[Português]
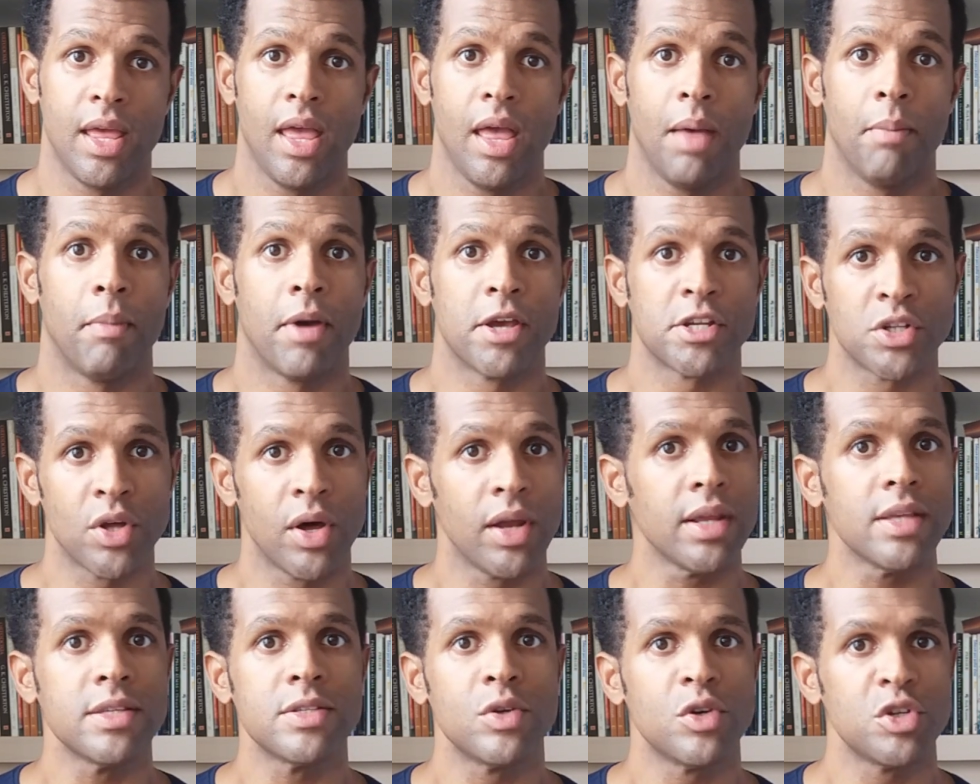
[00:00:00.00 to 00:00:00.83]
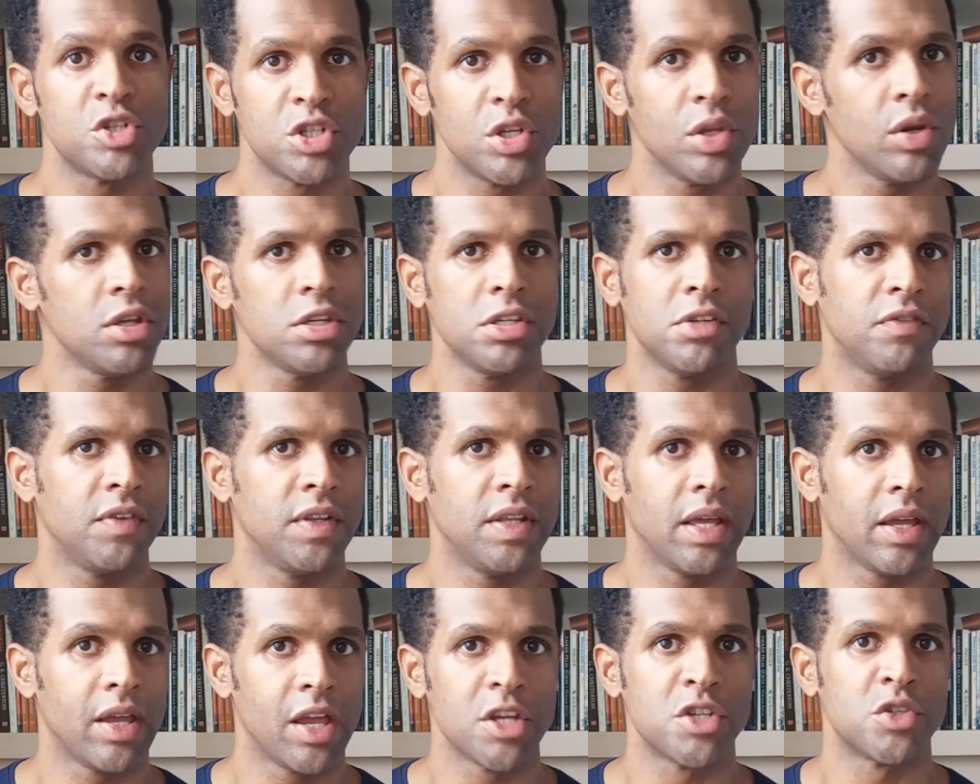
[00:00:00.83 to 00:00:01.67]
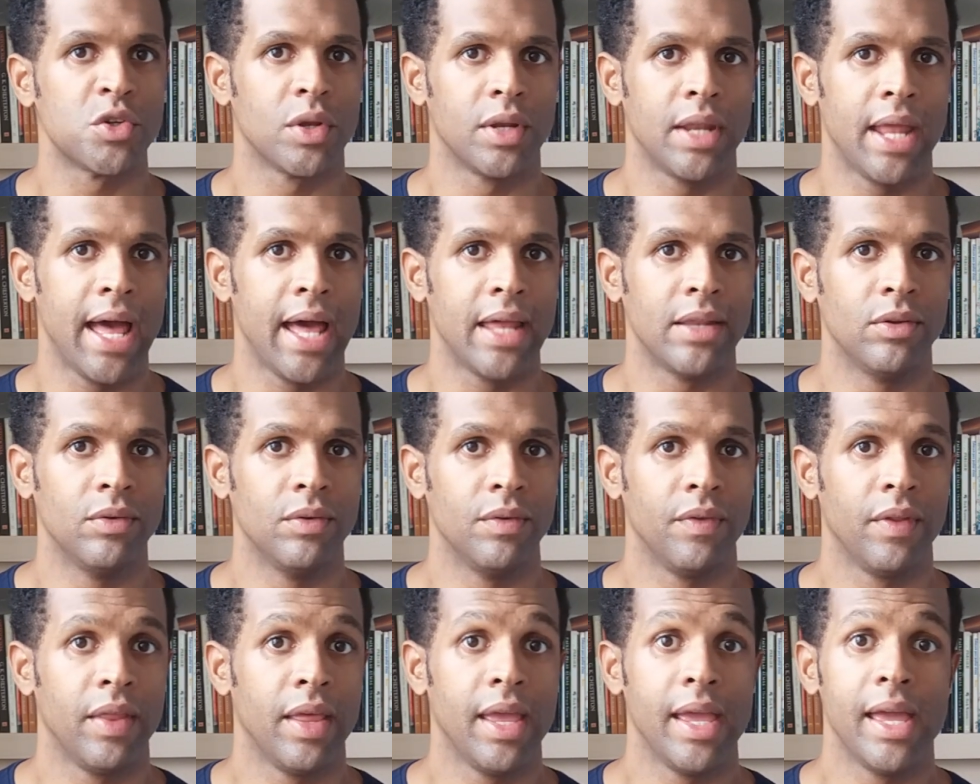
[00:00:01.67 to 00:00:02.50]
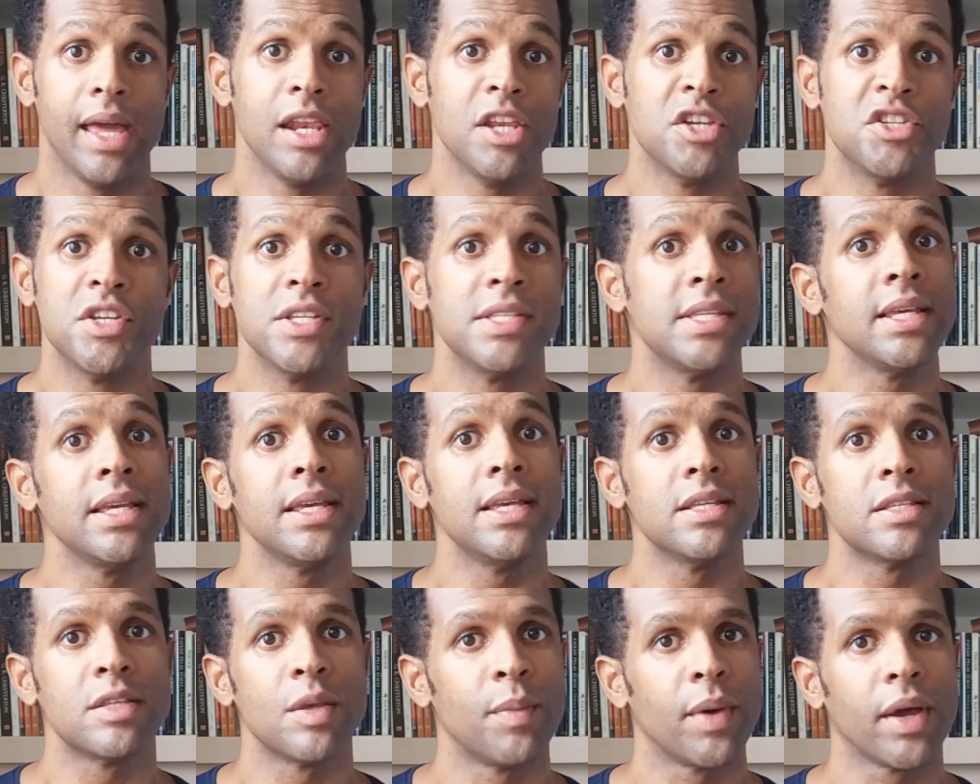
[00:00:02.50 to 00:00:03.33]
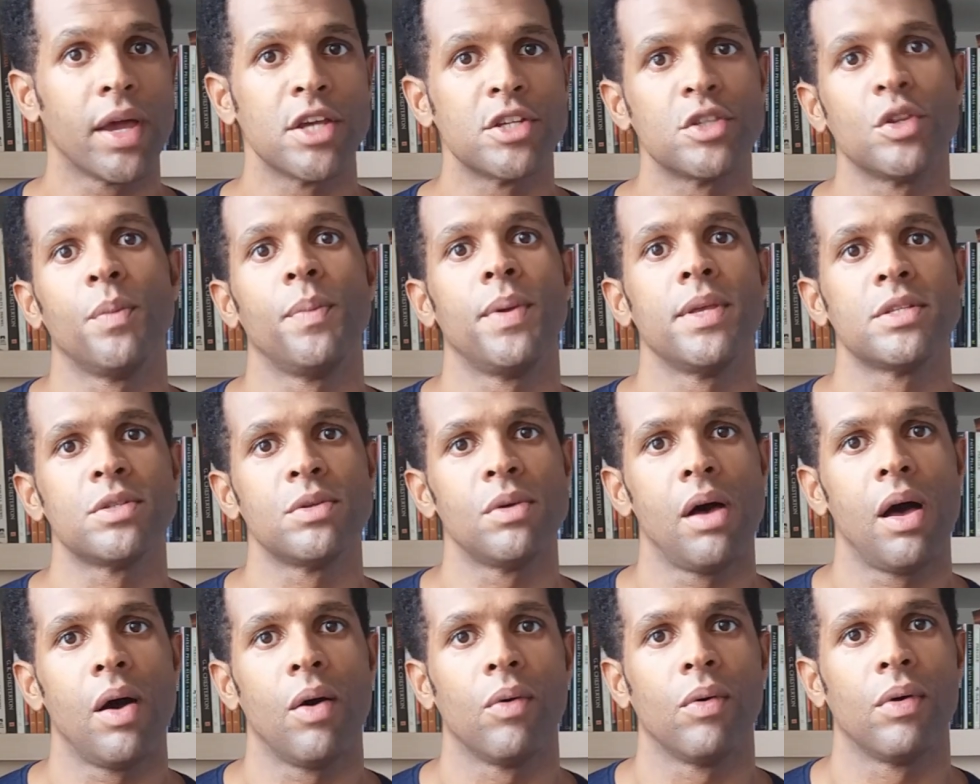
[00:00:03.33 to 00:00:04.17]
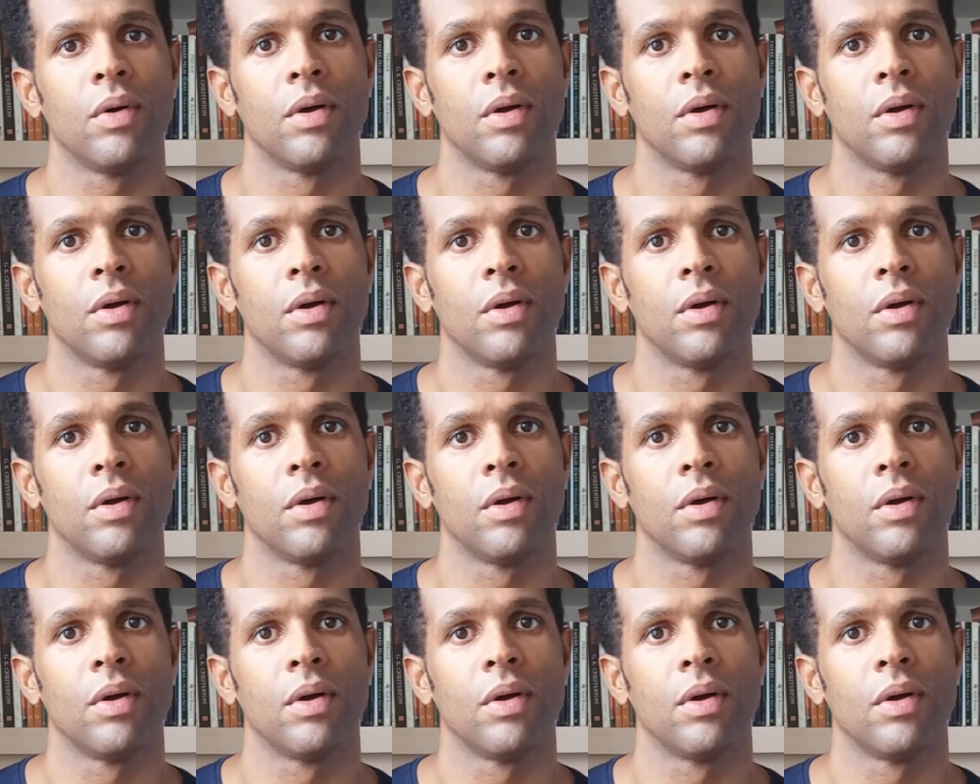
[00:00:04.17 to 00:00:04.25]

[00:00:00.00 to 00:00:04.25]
mas na hora que seu estilo de vida é questionado, eles dizem que isso é uma questão pessoal.